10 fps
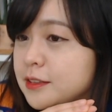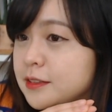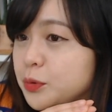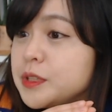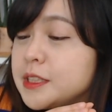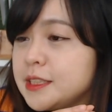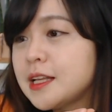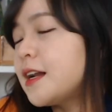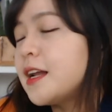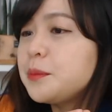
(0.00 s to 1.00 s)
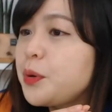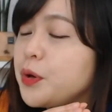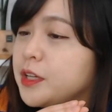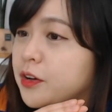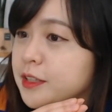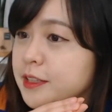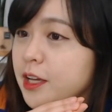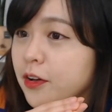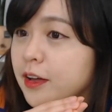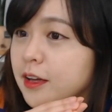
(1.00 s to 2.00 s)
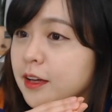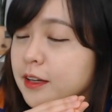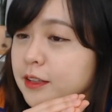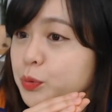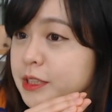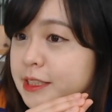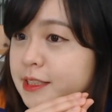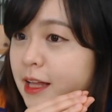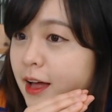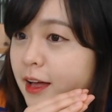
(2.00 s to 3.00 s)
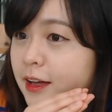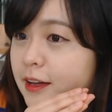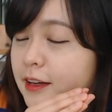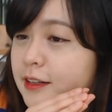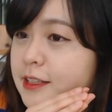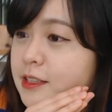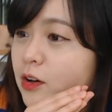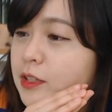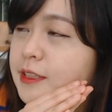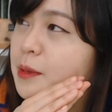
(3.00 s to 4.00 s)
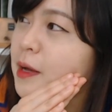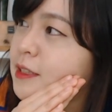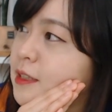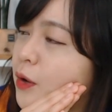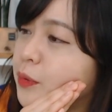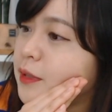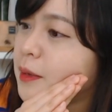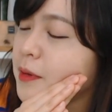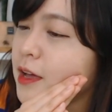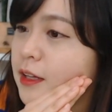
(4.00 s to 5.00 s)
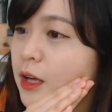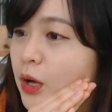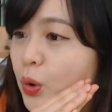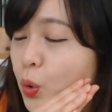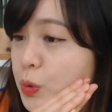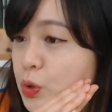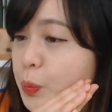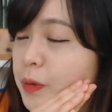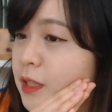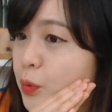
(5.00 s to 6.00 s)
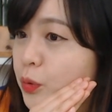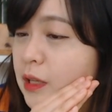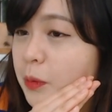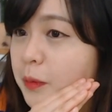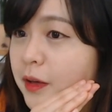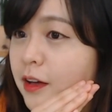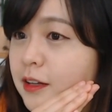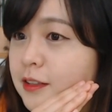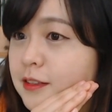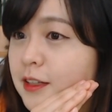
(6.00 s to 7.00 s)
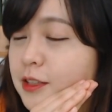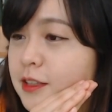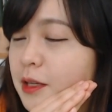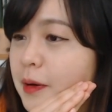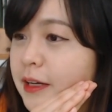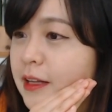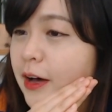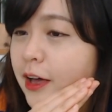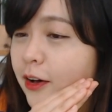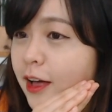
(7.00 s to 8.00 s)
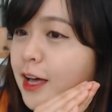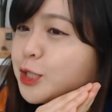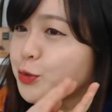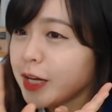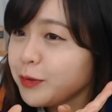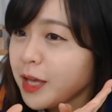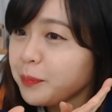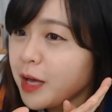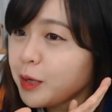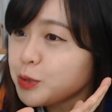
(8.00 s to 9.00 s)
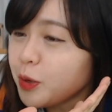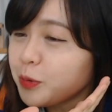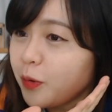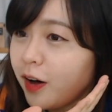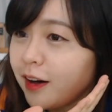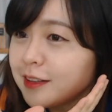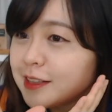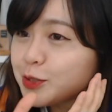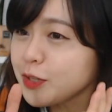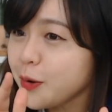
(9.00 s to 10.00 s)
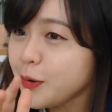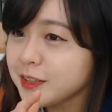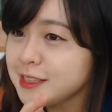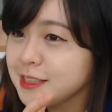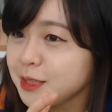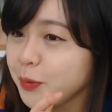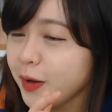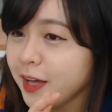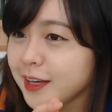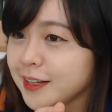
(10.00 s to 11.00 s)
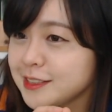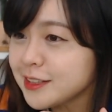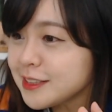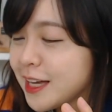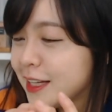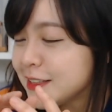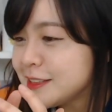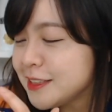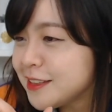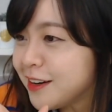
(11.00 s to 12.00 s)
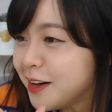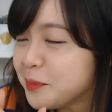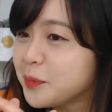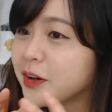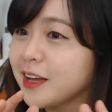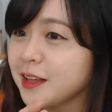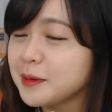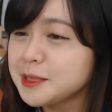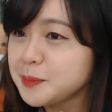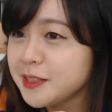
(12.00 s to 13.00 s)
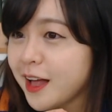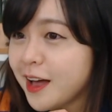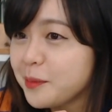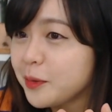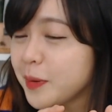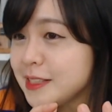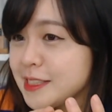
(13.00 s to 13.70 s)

놓치다라는 표현이거든요. 놓치다. 그래서 언제 많이 나오냐면 홈쇼핑을 보다 보면 이렇게 많이 나와요. 절대不要错过,最后的机会,剩下几个,몇개 뭐 남았습니다. 뭐 매진